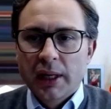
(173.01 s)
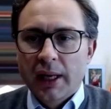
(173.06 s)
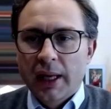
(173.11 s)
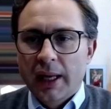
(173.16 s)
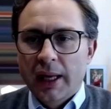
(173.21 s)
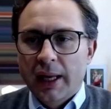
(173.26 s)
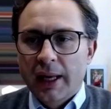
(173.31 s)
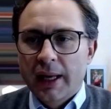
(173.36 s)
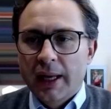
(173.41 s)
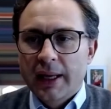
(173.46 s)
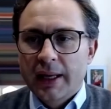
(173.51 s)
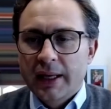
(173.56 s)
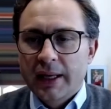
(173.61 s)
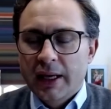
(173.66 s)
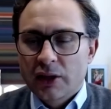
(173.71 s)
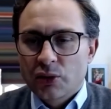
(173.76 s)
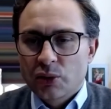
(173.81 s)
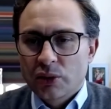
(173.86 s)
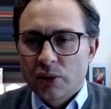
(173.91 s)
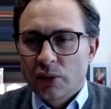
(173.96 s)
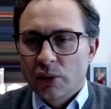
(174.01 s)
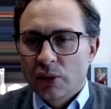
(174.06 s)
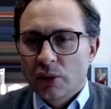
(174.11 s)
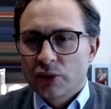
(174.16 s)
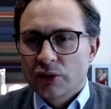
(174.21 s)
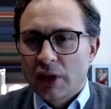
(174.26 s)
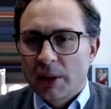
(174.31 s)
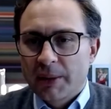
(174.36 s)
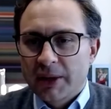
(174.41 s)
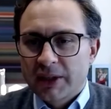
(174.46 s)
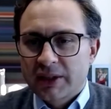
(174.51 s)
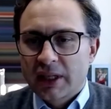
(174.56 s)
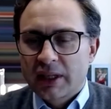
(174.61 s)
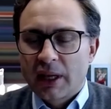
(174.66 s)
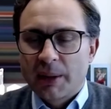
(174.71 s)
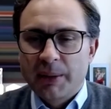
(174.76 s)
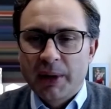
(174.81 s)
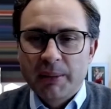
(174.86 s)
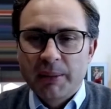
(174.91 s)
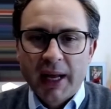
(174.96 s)
y es uno de los temas que
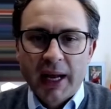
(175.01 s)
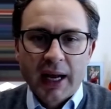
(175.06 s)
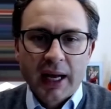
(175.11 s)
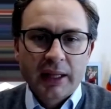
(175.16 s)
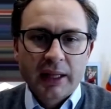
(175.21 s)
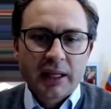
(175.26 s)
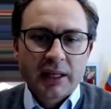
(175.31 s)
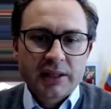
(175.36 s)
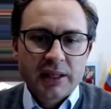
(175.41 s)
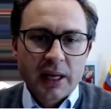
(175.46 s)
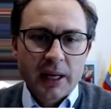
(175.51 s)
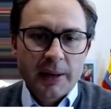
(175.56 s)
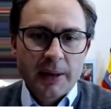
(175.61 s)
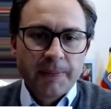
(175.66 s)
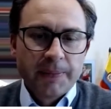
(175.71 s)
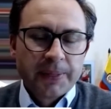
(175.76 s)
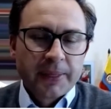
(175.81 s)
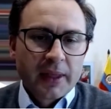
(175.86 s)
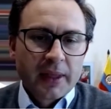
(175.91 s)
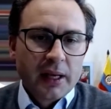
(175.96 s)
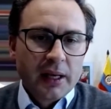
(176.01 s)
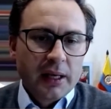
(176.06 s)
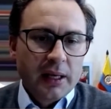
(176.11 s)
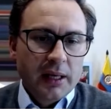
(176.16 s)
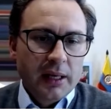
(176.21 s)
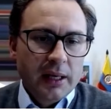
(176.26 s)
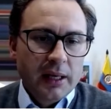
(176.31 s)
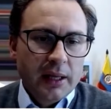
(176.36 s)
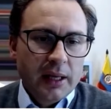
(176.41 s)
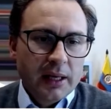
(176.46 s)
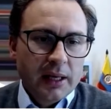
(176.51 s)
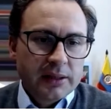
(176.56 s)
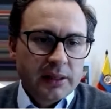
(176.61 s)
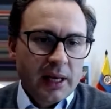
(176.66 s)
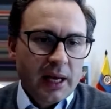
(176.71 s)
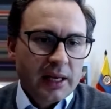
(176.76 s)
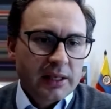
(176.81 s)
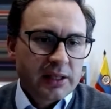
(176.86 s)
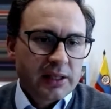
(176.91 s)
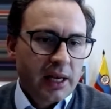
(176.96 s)
también me encanta hacer y
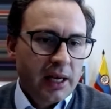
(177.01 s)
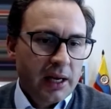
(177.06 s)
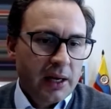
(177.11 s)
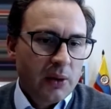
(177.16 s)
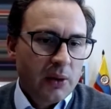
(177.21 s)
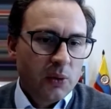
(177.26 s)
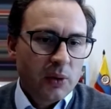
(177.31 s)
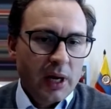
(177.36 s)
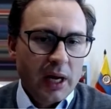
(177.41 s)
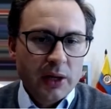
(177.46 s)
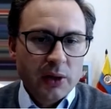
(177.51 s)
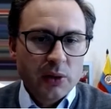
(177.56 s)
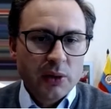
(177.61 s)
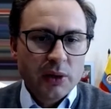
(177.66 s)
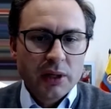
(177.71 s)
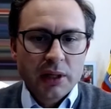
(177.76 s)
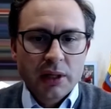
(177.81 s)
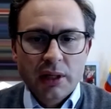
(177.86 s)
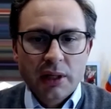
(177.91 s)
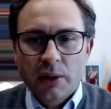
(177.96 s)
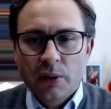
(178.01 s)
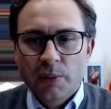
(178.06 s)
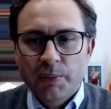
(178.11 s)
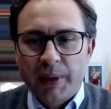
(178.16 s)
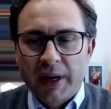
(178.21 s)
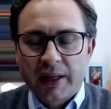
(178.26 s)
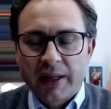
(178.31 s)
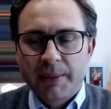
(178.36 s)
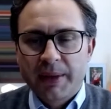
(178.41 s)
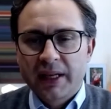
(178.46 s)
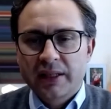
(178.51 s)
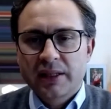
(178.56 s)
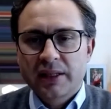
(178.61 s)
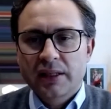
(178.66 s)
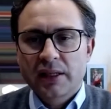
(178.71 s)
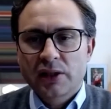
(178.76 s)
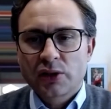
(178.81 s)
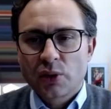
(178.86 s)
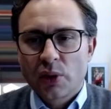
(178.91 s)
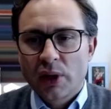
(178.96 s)
desde hace un año y un par de
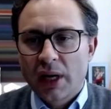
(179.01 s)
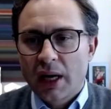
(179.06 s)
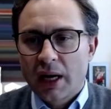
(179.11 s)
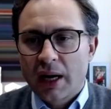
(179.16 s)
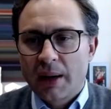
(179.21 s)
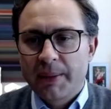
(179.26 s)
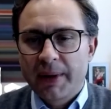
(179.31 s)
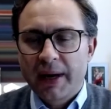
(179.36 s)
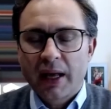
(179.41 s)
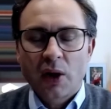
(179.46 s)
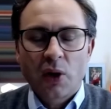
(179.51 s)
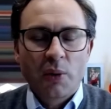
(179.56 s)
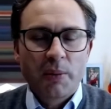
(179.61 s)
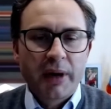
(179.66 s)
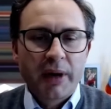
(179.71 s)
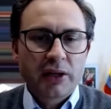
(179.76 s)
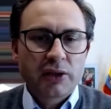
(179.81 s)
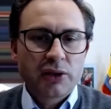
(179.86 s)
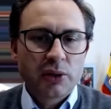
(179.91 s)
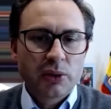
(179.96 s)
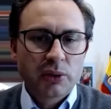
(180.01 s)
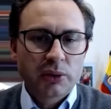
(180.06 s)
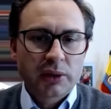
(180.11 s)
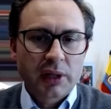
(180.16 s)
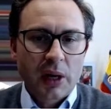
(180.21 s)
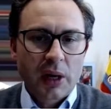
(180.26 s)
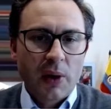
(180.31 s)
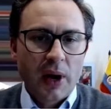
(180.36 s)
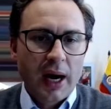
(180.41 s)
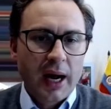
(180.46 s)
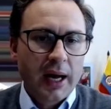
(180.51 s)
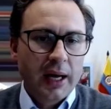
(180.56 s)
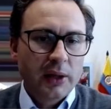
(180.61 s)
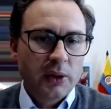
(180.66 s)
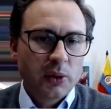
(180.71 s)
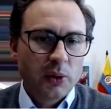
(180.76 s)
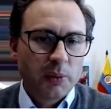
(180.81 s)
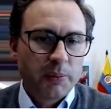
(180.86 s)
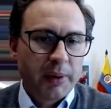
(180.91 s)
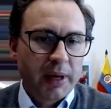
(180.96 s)
meses estoy en la Cámara de Comercio
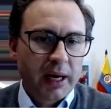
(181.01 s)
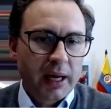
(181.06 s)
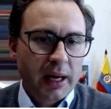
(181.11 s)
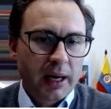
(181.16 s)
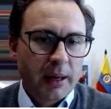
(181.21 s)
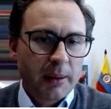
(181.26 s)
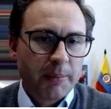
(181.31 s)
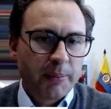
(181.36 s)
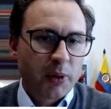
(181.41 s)
trabajando para